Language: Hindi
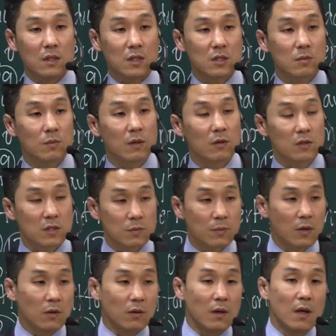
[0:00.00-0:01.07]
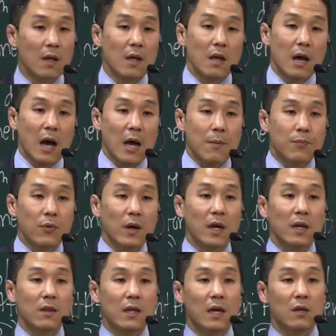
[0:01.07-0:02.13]
और एटामार
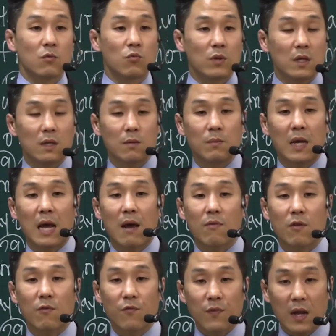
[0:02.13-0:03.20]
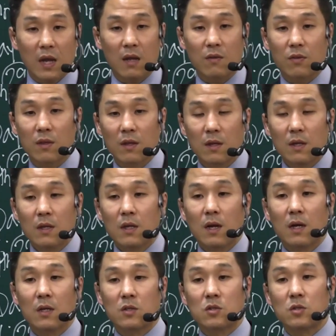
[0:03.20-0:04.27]
लेकिन
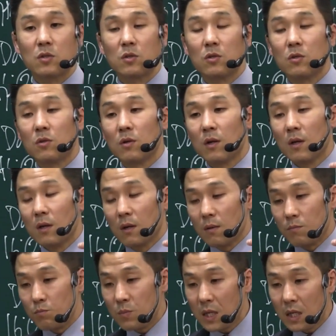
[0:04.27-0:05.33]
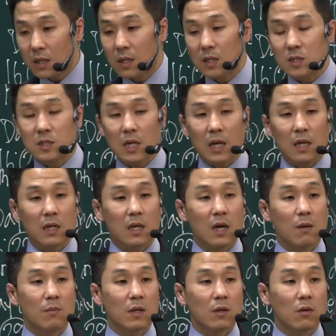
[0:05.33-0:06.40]
महायाजक का उत्तराधिकार पाने
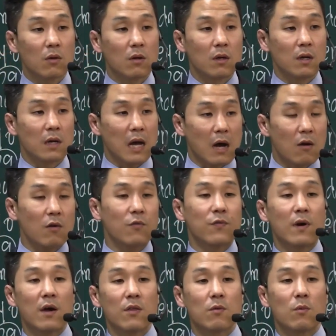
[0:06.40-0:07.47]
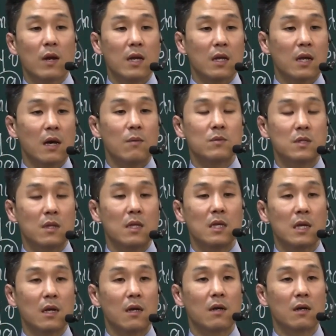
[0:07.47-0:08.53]
के लिए अगला व्यक्ति
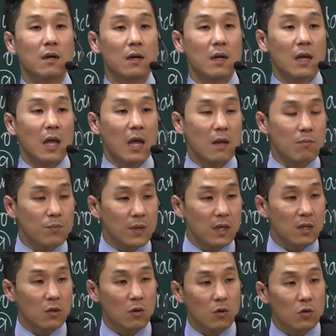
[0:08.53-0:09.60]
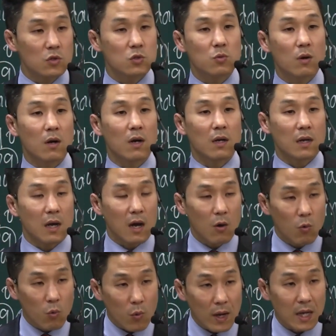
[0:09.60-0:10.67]
अबीहू होना चाहिए था